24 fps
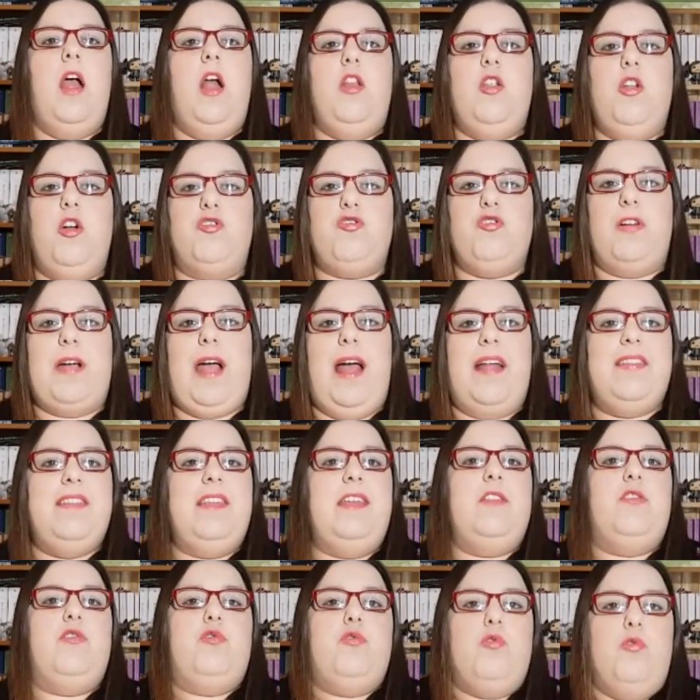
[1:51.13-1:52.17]
li ho
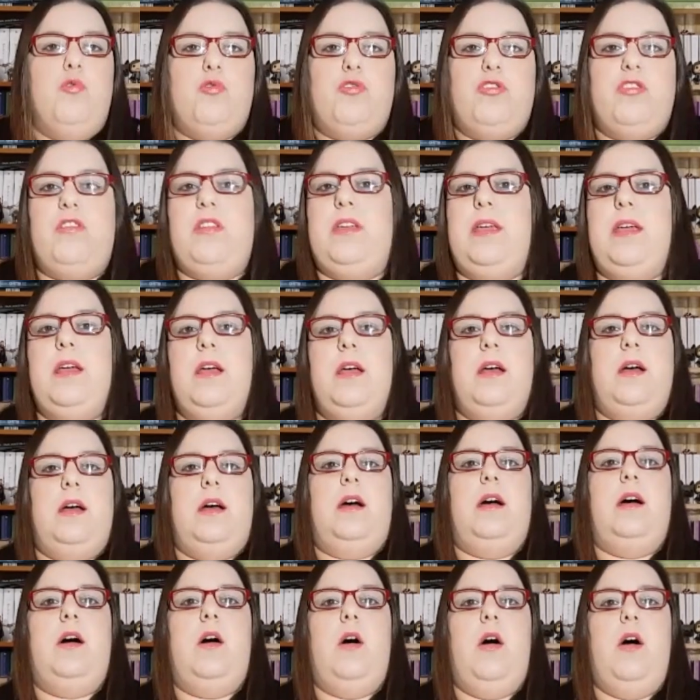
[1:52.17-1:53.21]
giocati tutti,
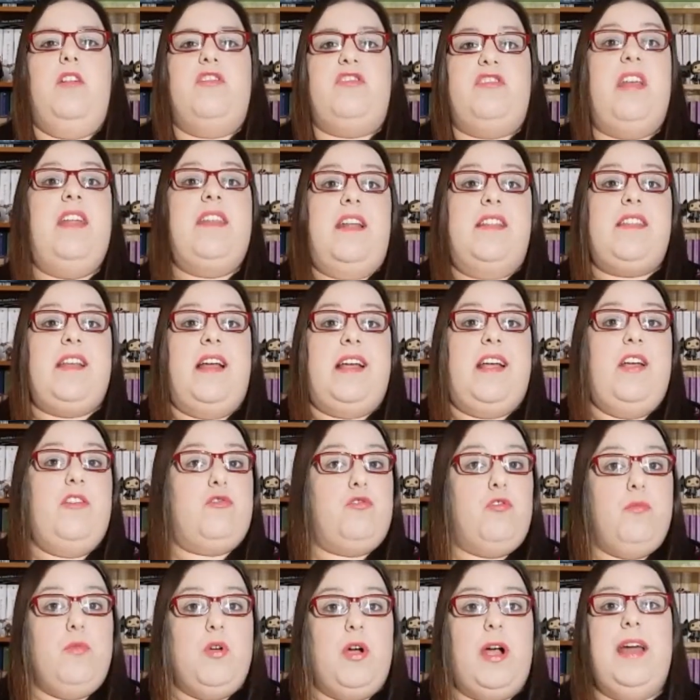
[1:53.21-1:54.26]
uh, se andate anche
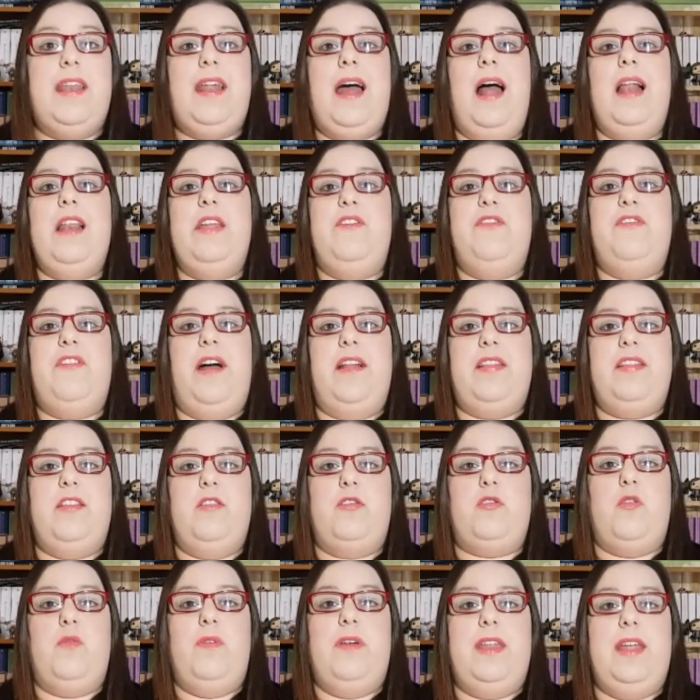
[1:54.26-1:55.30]
sul mio canale infatti
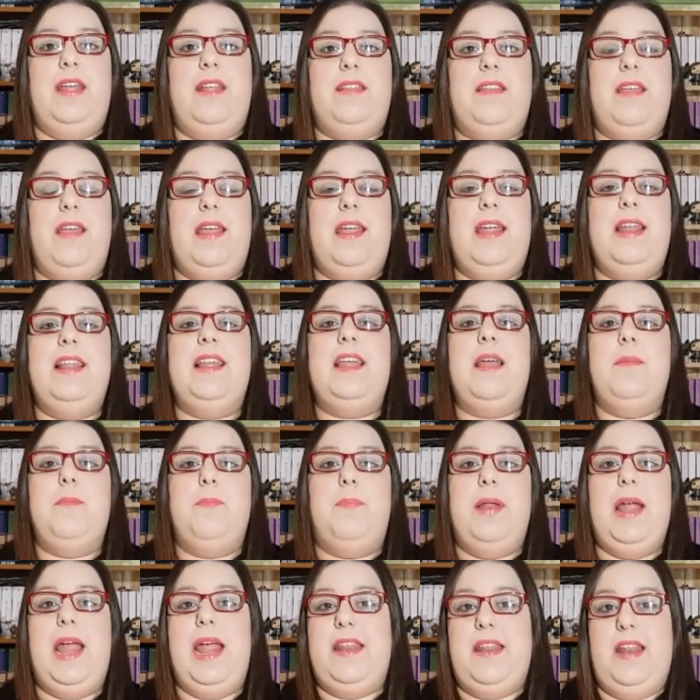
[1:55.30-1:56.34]
troverete il
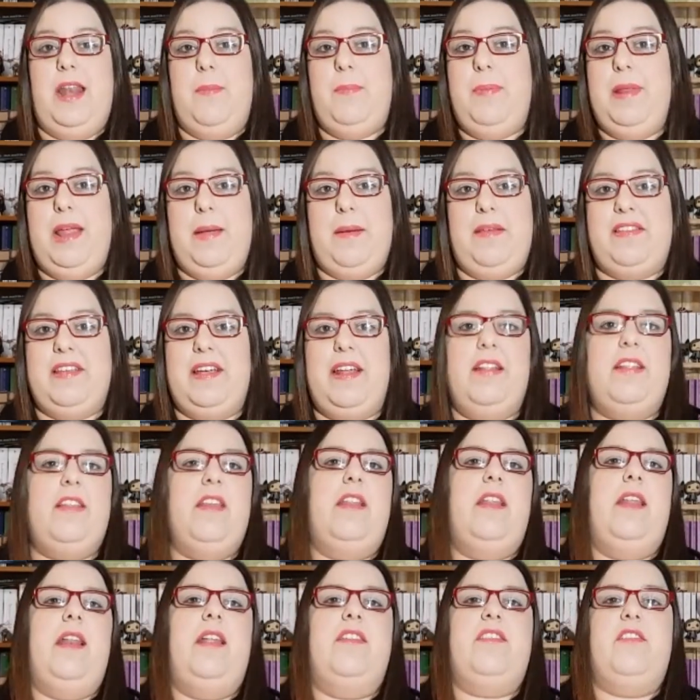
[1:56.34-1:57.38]
gameplay nelle playlist, andate
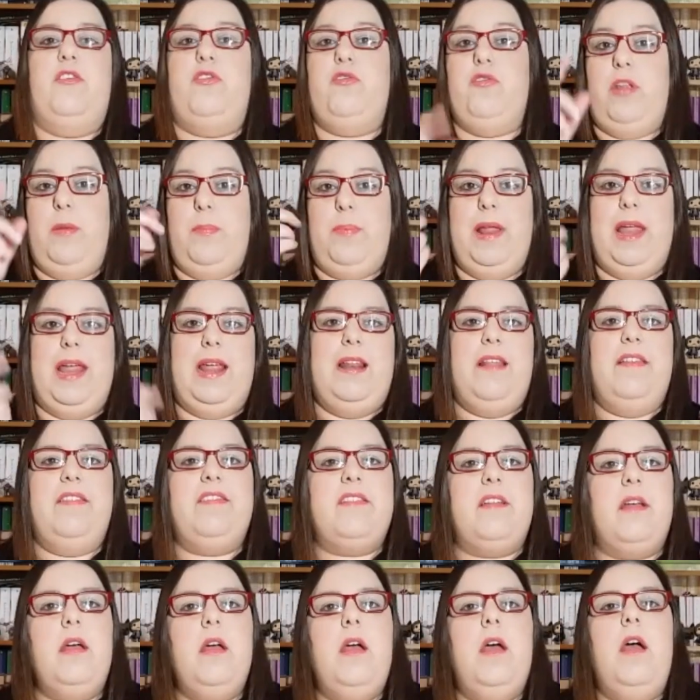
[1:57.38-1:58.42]
nella sezione nelle
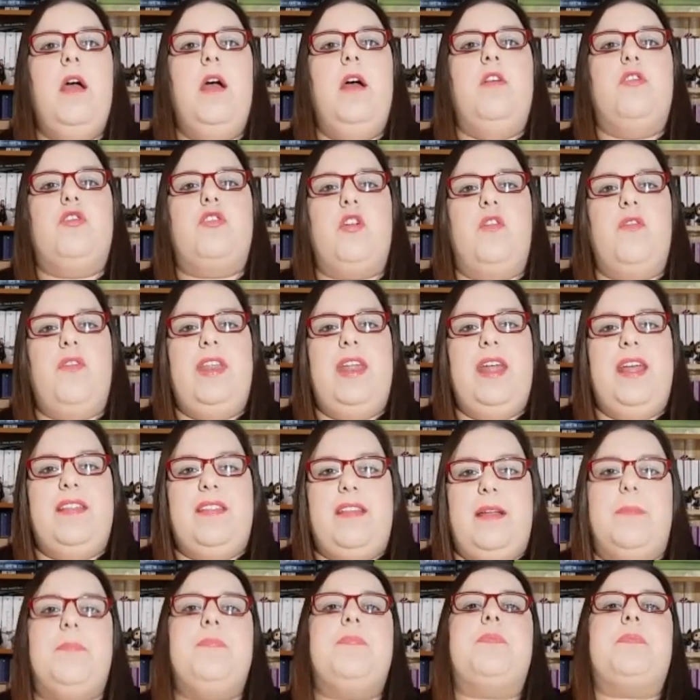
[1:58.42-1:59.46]
playlist,
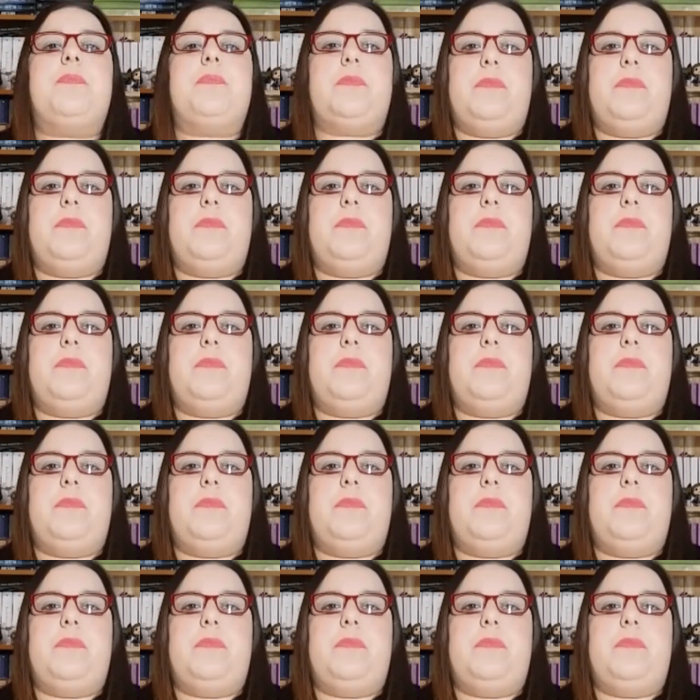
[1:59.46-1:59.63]
troverete